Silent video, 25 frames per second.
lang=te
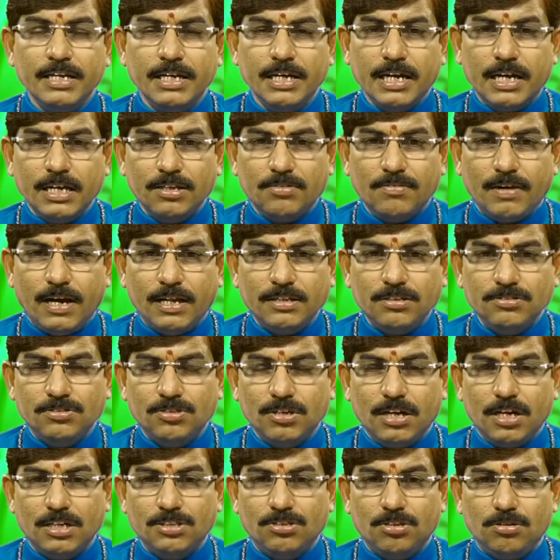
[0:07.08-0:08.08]
ఇక ద్వాదశ
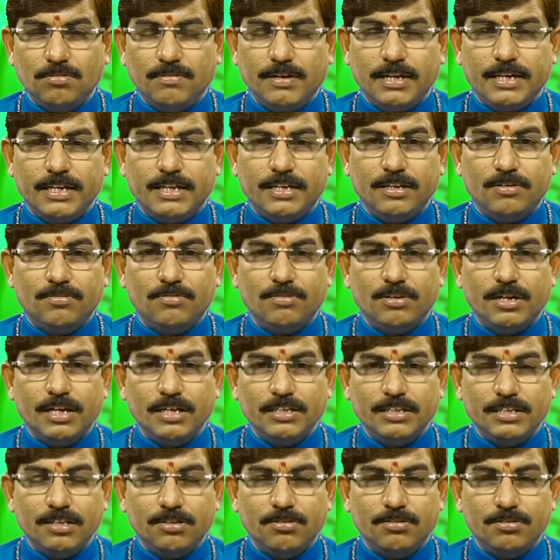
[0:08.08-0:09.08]
రాశుల వారికి కూడా
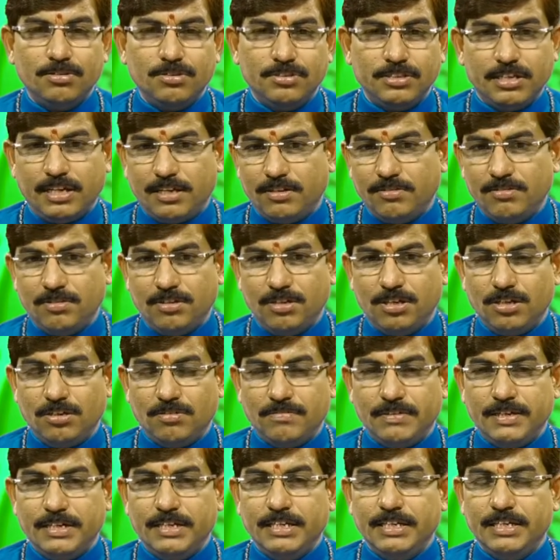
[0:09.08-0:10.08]
ఈరోజు
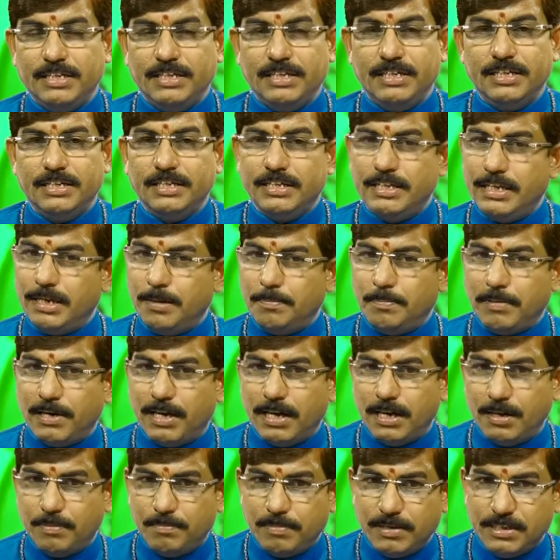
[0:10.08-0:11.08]
జరగనున్నటువంటి
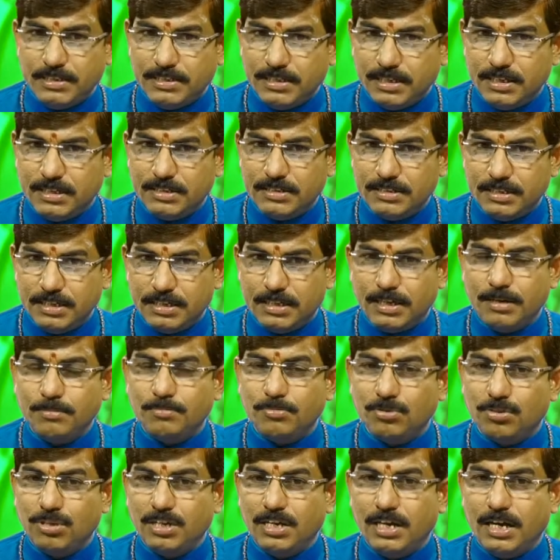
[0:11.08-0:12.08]
దినఫలాలను పరిశీలన చేద్దాం
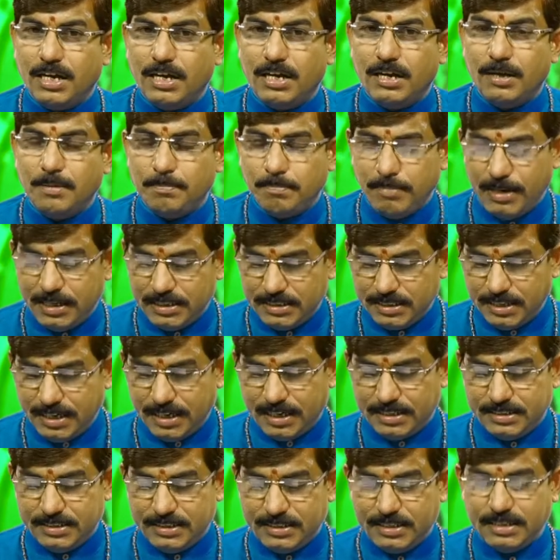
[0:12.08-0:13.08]
ముందుగా
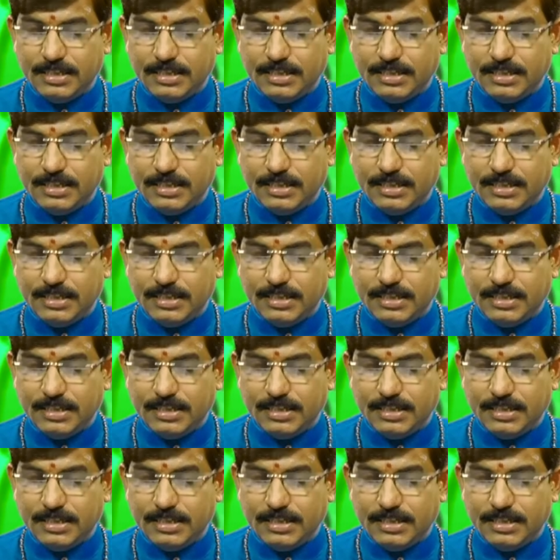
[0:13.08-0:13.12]
మేషరాశి